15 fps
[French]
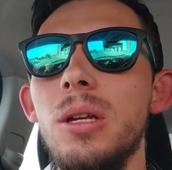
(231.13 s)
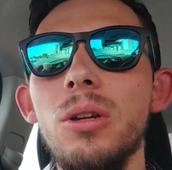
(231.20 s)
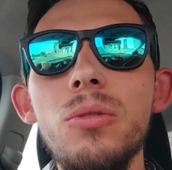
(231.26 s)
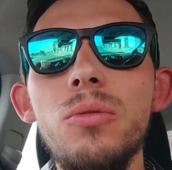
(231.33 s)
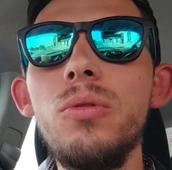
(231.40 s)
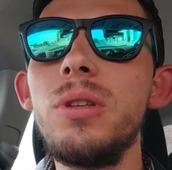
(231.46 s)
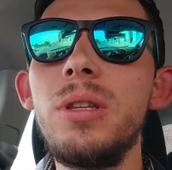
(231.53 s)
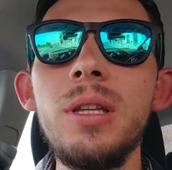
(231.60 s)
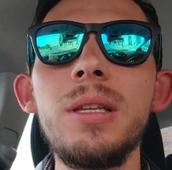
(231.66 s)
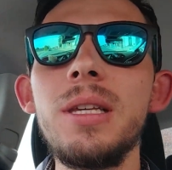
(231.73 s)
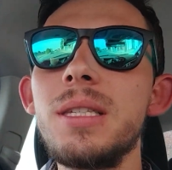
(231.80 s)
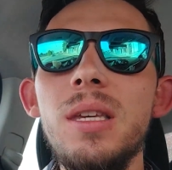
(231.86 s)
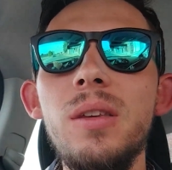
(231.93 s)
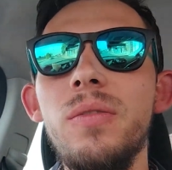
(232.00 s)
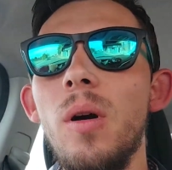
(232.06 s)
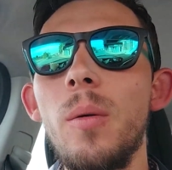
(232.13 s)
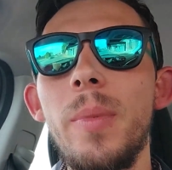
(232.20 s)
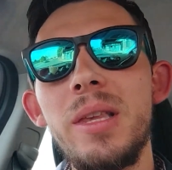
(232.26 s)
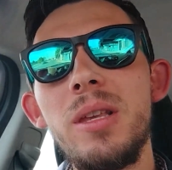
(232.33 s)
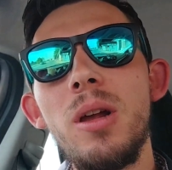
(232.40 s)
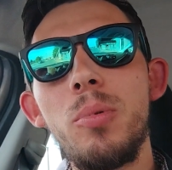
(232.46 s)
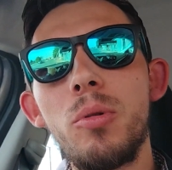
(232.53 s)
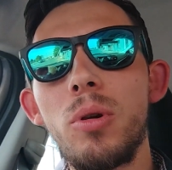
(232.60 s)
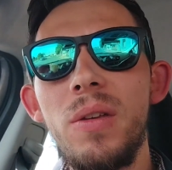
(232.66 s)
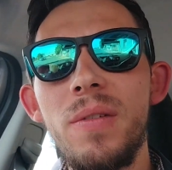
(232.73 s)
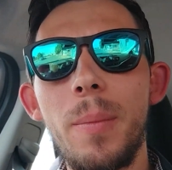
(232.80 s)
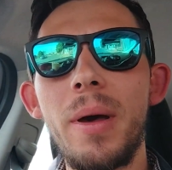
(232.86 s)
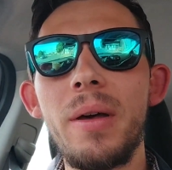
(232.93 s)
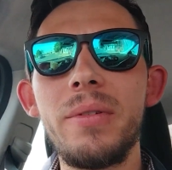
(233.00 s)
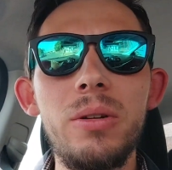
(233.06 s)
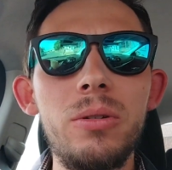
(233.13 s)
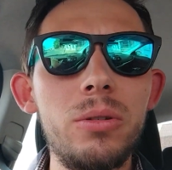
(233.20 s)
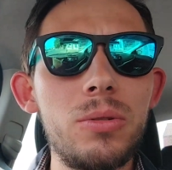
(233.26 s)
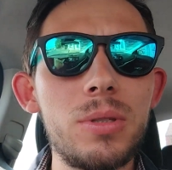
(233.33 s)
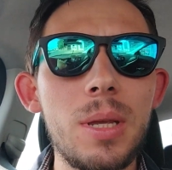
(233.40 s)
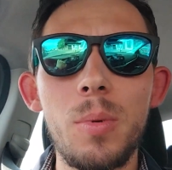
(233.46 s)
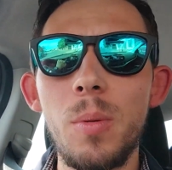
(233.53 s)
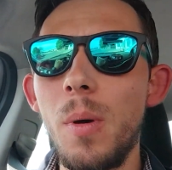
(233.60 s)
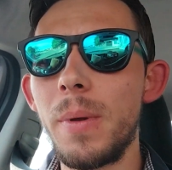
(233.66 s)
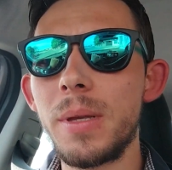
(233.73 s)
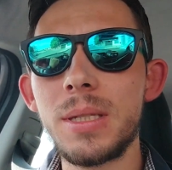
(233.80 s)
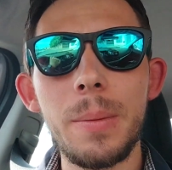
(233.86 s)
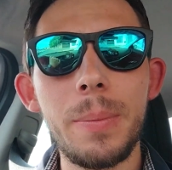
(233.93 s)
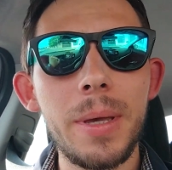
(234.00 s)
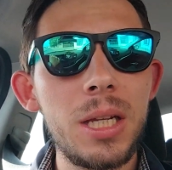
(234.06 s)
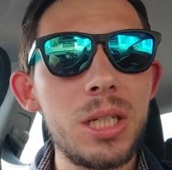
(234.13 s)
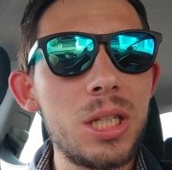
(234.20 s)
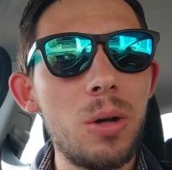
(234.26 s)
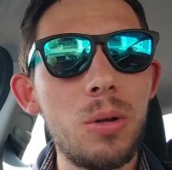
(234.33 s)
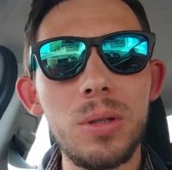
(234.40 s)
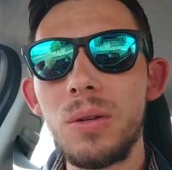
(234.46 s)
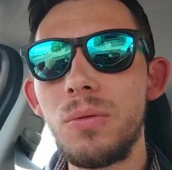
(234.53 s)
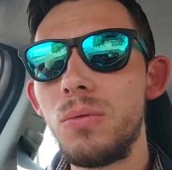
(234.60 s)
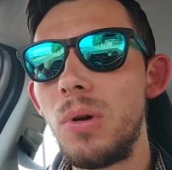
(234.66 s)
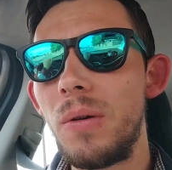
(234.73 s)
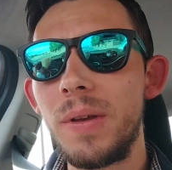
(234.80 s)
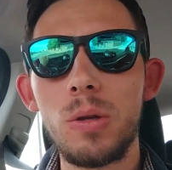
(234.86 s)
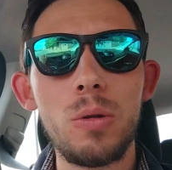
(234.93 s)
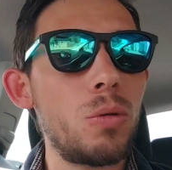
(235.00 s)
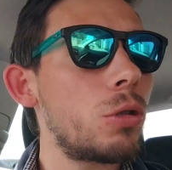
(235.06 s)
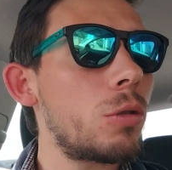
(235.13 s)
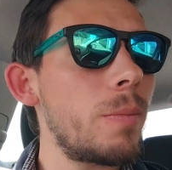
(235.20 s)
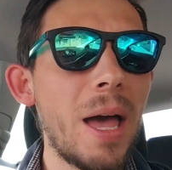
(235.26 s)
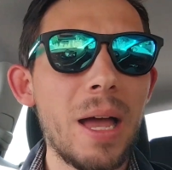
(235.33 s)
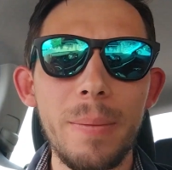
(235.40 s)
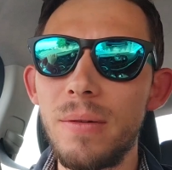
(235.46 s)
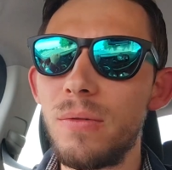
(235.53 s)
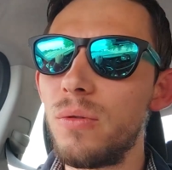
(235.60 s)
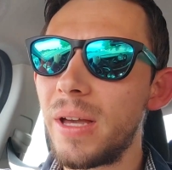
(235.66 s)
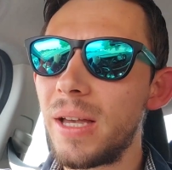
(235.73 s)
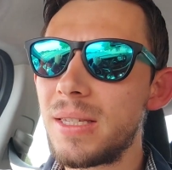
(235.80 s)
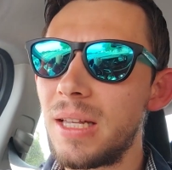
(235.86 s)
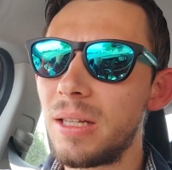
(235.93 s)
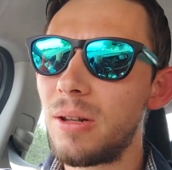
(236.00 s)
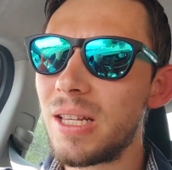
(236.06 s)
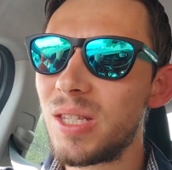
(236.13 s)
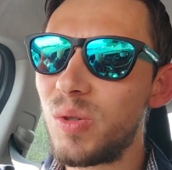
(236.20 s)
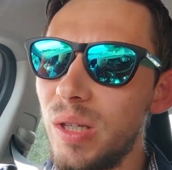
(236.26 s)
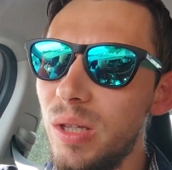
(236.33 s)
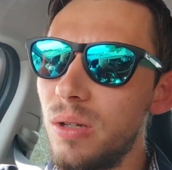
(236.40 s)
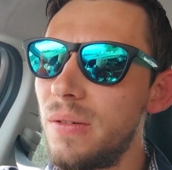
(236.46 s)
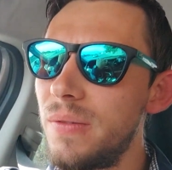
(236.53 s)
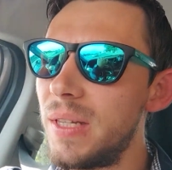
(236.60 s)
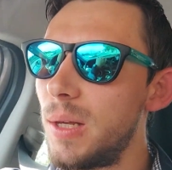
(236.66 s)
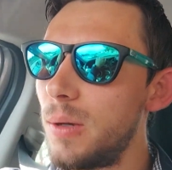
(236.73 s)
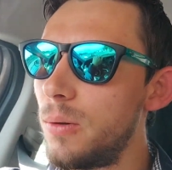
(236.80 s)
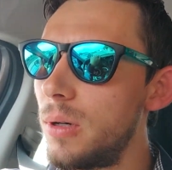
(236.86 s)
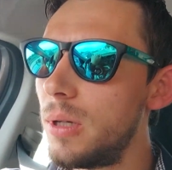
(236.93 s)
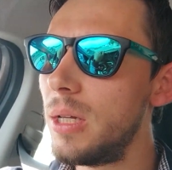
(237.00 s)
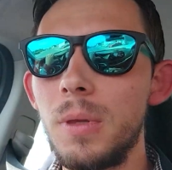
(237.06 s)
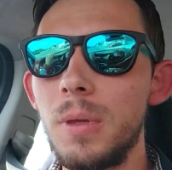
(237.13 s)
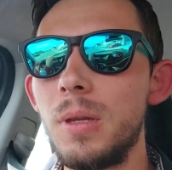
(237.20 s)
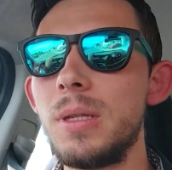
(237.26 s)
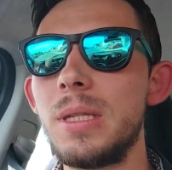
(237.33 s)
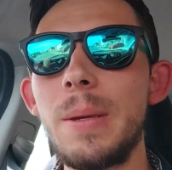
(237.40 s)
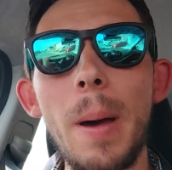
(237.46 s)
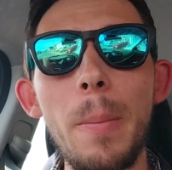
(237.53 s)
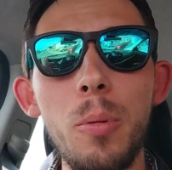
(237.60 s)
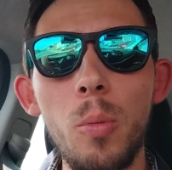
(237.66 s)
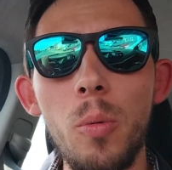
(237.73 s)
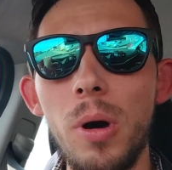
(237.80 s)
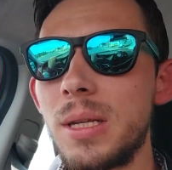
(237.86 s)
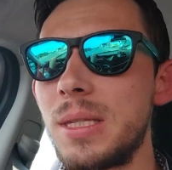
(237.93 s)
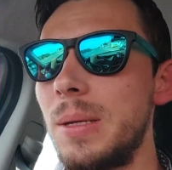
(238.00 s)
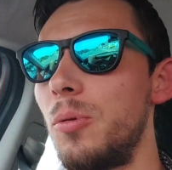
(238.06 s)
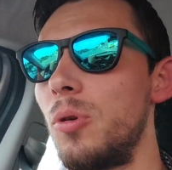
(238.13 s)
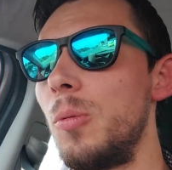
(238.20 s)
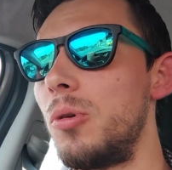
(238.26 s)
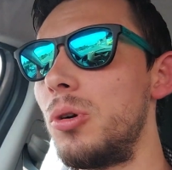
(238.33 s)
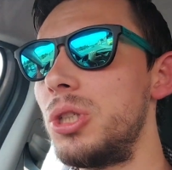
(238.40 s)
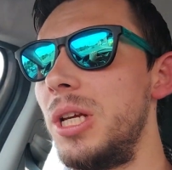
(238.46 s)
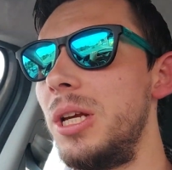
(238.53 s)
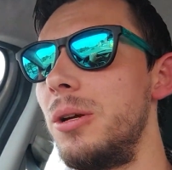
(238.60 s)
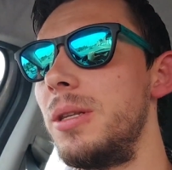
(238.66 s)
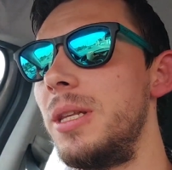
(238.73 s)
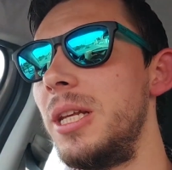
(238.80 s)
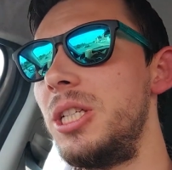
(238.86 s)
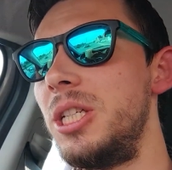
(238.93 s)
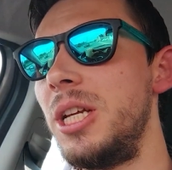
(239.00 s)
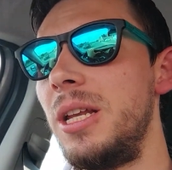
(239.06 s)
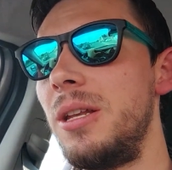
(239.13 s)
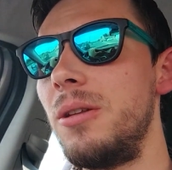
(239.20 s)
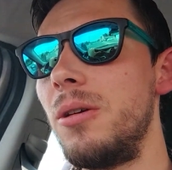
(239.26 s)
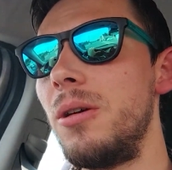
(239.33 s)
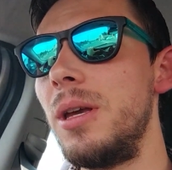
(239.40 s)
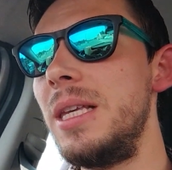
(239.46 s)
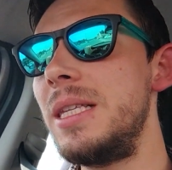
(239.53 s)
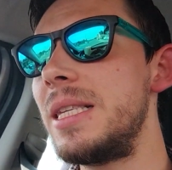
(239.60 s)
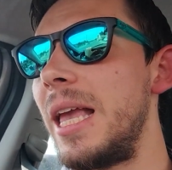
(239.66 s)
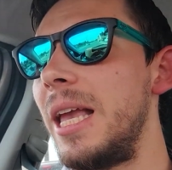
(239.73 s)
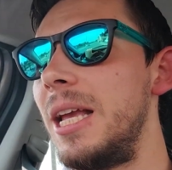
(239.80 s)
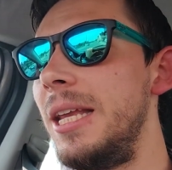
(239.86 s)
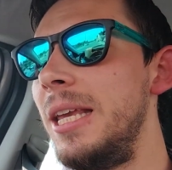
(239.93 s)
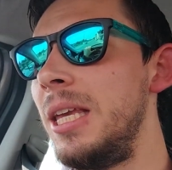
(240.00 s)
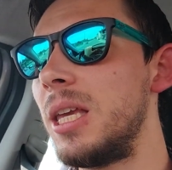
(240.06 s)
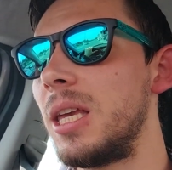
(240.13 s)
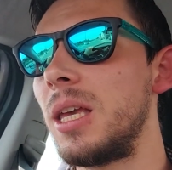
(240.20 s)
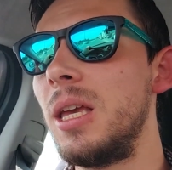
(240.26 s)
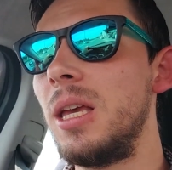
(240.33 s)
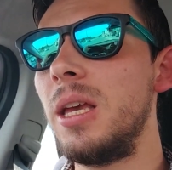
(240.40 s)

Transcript: Vous dites qu'est-ce qu'il fait en bagnole, pourquoi il va pas à vélo, tout simplement parce qu'après j'ai rendez-vous avec une autre marque, mais vous verrez ça dans la suite de la vidéo. C'est pas pour moi, c'est pour le projet euh, NetGen euh, e-cycling.